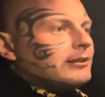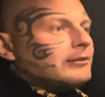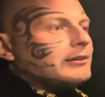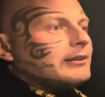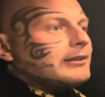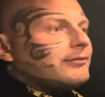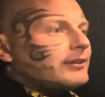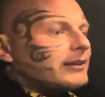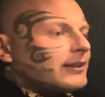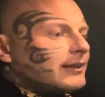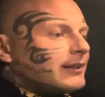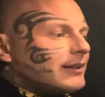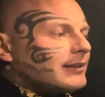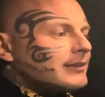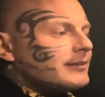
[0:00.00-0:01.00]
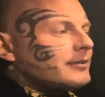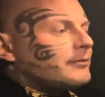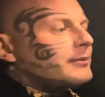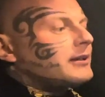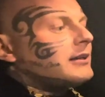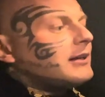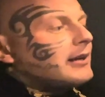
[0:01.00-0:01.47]
lewa ręka jest
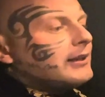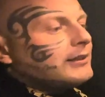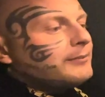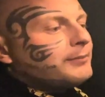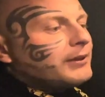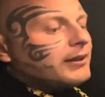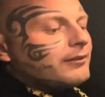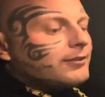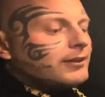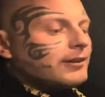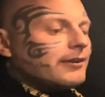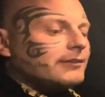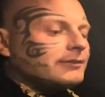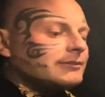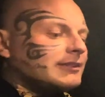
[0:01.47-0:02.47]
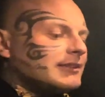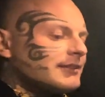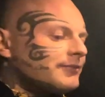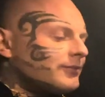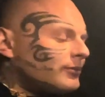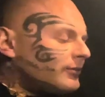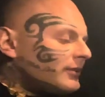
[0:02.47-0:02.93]
dobra, ale prawa jest w
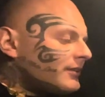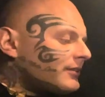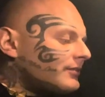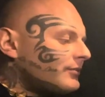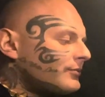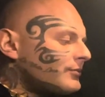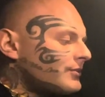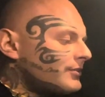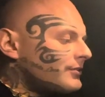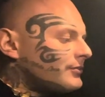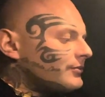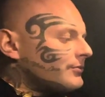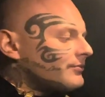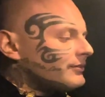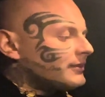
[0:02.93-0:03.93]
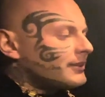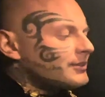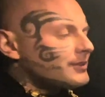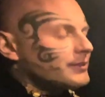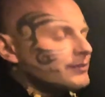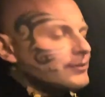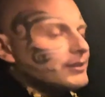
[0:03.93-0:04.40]
ogóle nie do użytku.
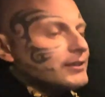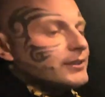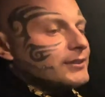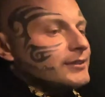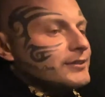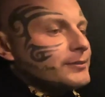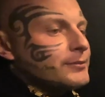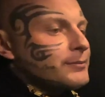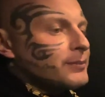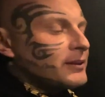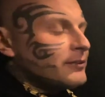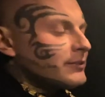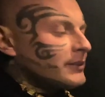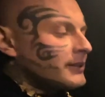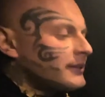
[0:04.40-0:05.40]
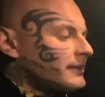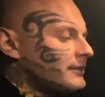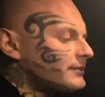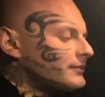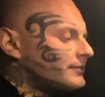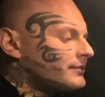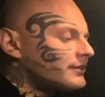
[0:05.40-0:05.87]
Także no jak ja nie zrobię prawej ręki,
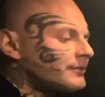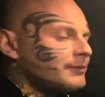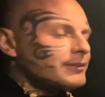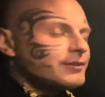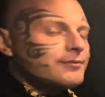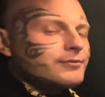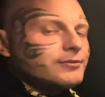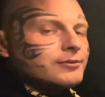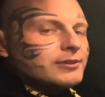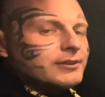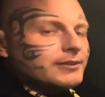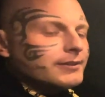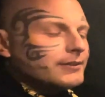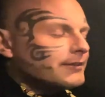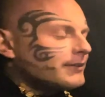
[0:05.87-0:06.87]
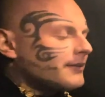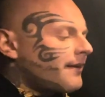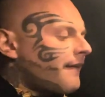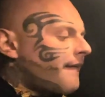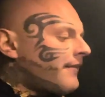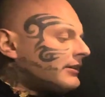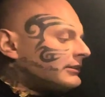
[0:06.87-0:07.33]
no to nie będzie w ogóle nic.
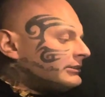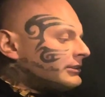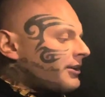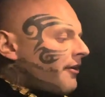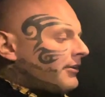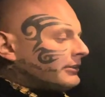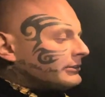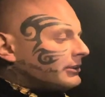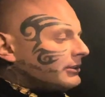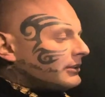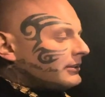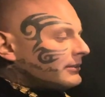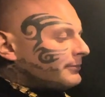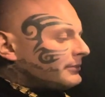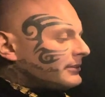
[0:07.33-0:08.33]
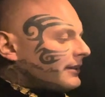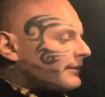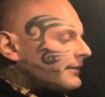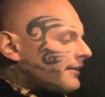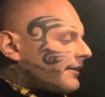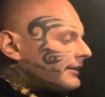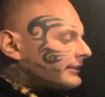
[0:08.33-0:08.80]
Kolejne pytanie.
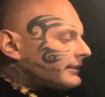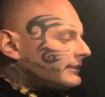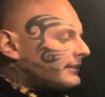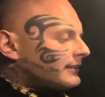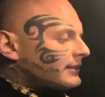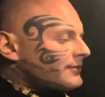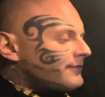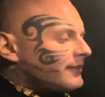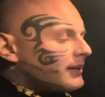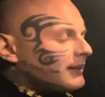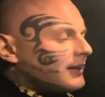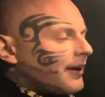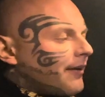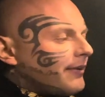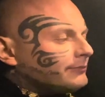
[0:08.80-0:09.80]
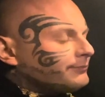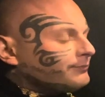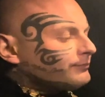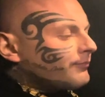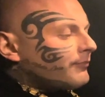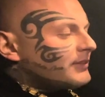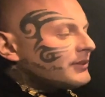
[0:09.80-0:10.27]
Kiedy jakaś walka?
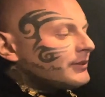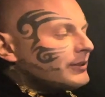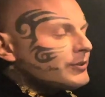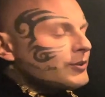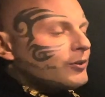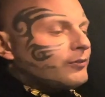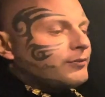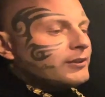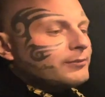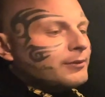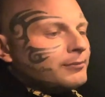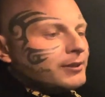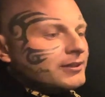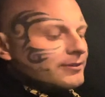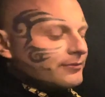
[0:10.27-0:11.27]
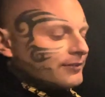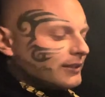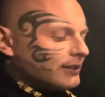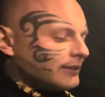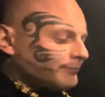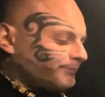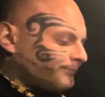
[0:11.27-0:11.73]
Słuchajcie, ofert mam bardzo
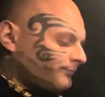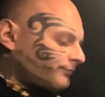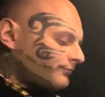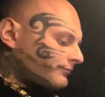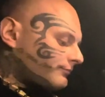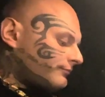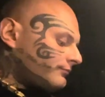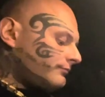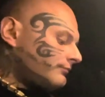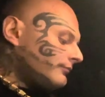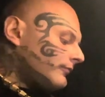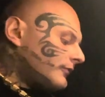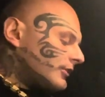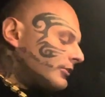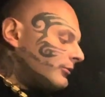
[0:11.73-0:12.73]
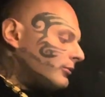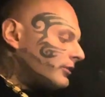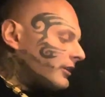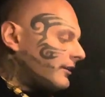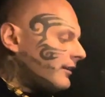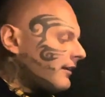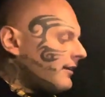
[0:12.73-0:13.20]
wiele
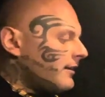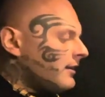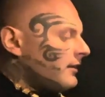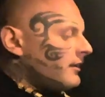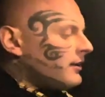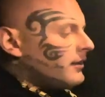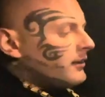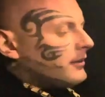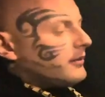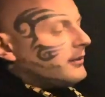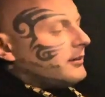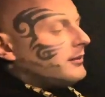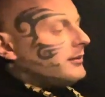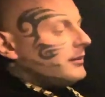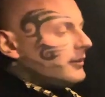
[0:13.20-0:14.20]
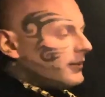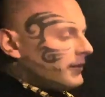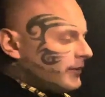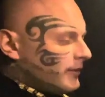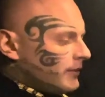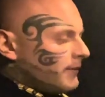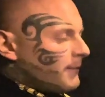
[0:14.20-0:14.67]
ogólnie
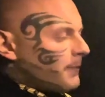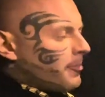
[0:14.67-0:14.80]
i